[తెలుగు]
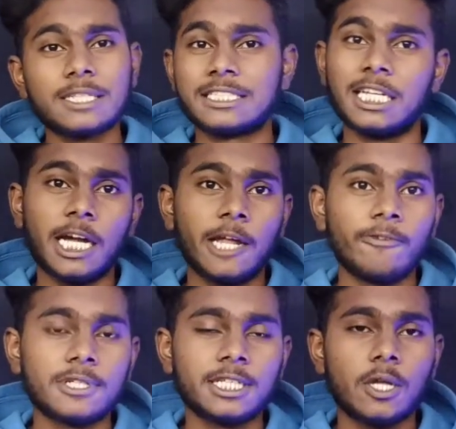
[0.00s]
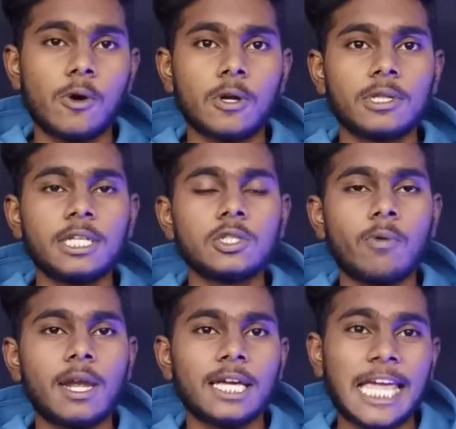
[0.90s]
ఒక చిన్న కన్ఫ్యూజన్ అయితే ఉంటుంది
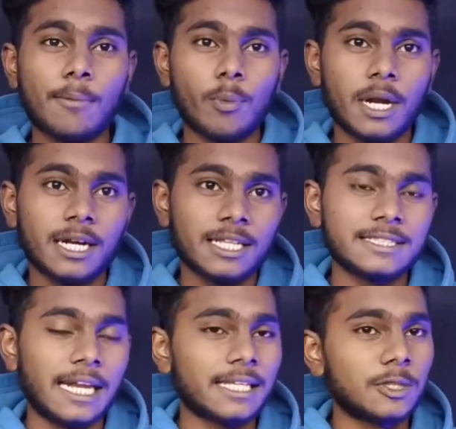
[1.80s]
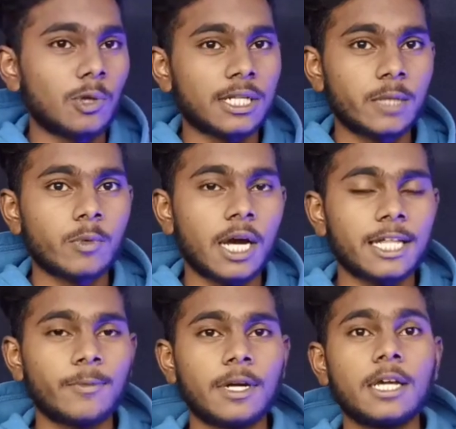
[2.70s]
సో వాళ్ళకి ఏ మొబైల్ అనేది సెలెక్ట్ చేసుకో అర్థం
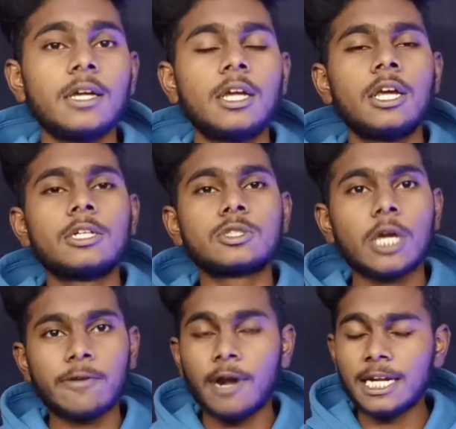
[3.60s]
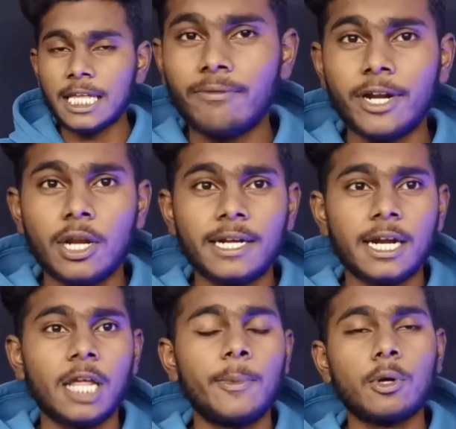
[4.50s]
కాదనమాట సో ఇవాళ ఈ వీడియోలో
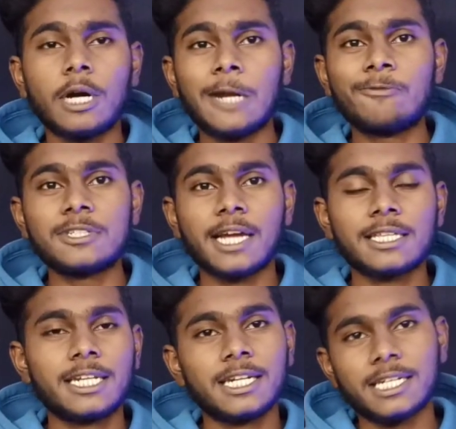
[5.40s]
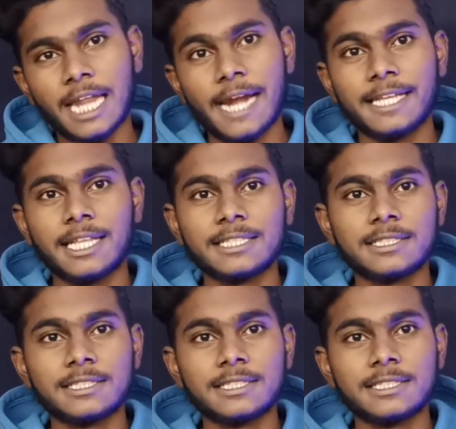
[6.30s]
ఏంటంటే మీకు కన్ఫ్యూజన్ అయితే నేను క్లారిటీ అయితే